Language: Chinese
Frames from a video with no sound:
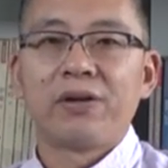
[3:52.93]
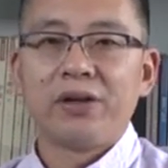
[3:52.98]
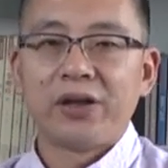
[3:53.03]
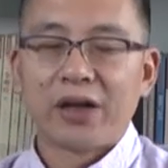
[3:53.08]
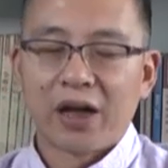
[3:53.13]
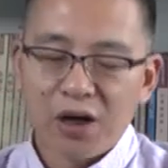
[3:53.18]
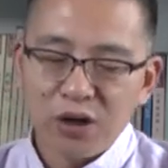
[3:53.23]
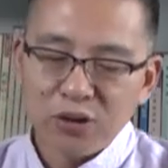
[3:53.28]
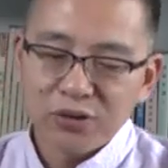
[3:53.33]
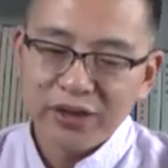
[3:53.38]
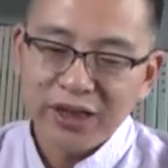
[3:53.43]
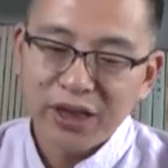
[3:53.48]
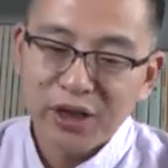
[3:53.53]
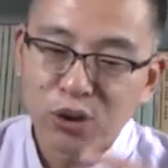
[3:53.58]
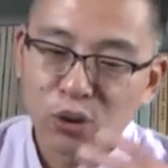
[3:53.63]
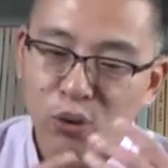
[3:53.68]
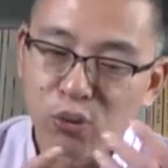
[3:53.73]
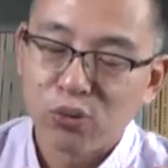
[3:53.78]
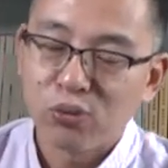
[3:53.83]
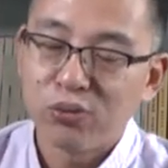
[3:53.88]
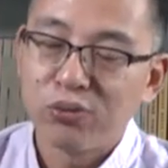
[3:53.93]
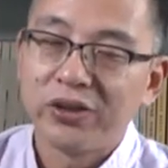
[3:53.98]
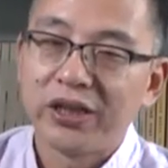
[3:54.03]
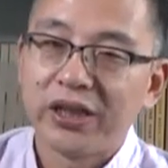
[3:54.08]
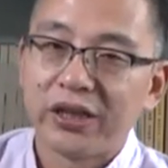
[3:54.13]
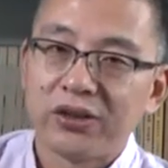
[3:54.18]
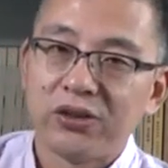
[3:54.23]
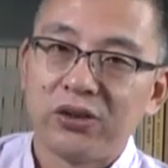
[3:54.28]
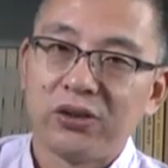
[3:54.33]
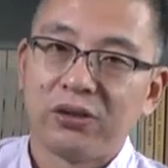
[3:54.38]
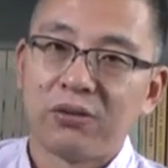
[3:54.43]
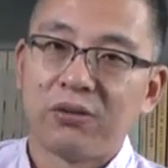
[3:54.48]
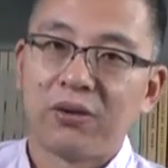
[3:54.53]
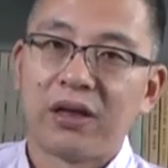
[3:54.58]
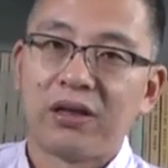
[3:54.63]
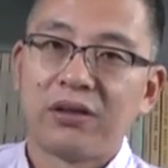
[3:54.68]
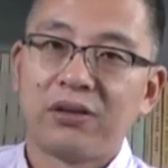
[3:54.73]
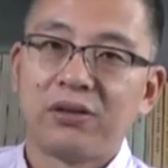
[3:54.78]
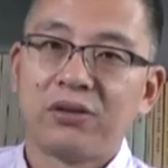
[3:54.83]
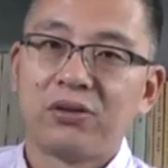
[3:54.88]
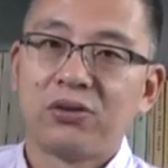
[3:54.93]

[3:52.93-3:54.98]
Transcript: 然后再巩固这个习惯，